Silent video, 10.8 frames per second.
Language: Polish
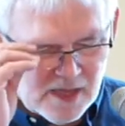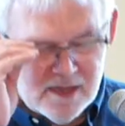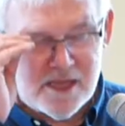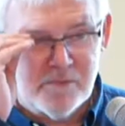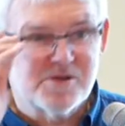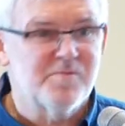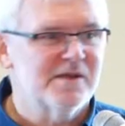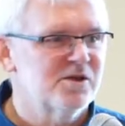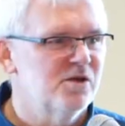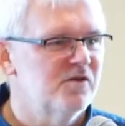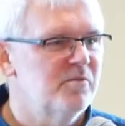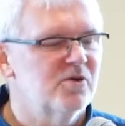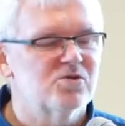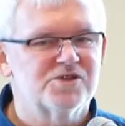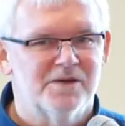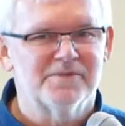Nieprzypadkowo
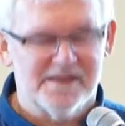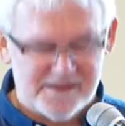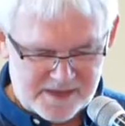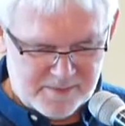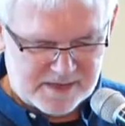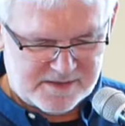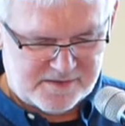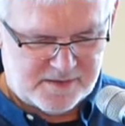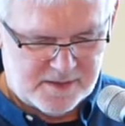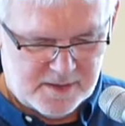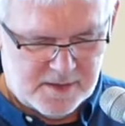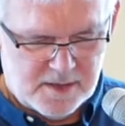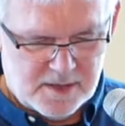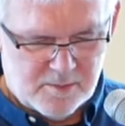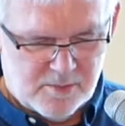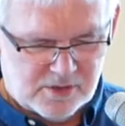poruszam ten temat,
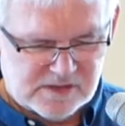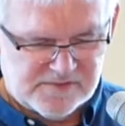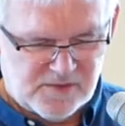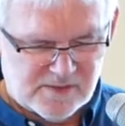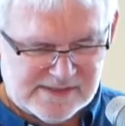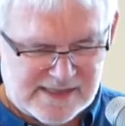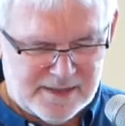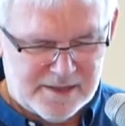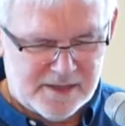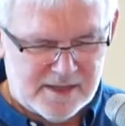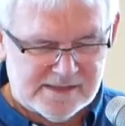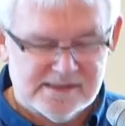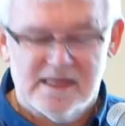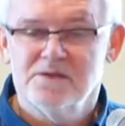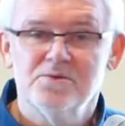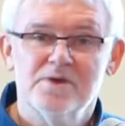bo rozwiązanie
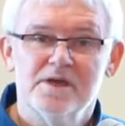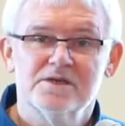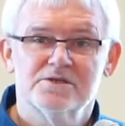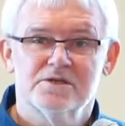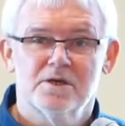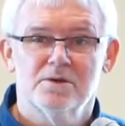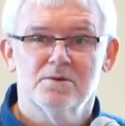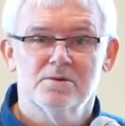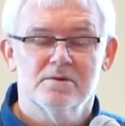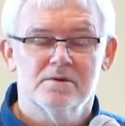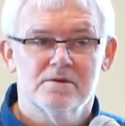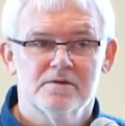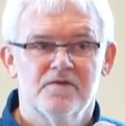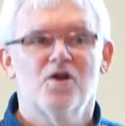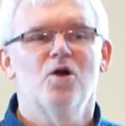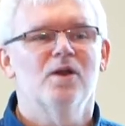znajduje się
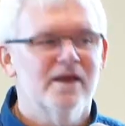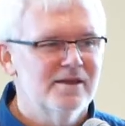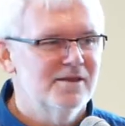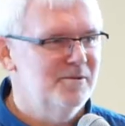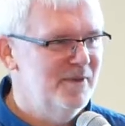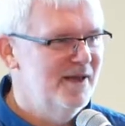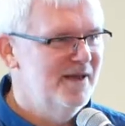w kolejnym